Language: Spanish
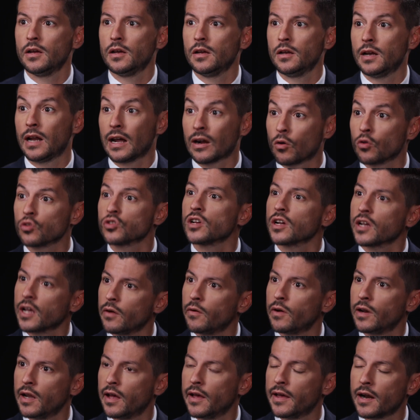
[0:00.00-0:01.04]
las cosas que
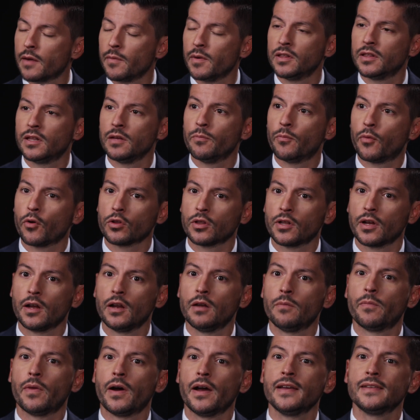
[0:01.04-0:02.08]
verdaderamente importan
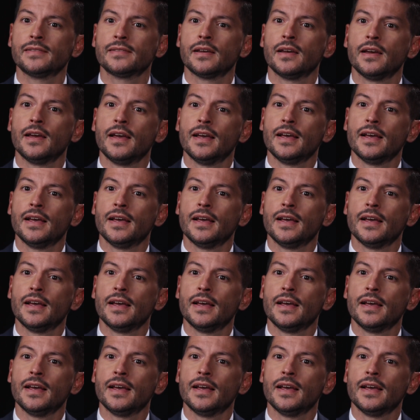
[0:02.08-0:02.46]
el país,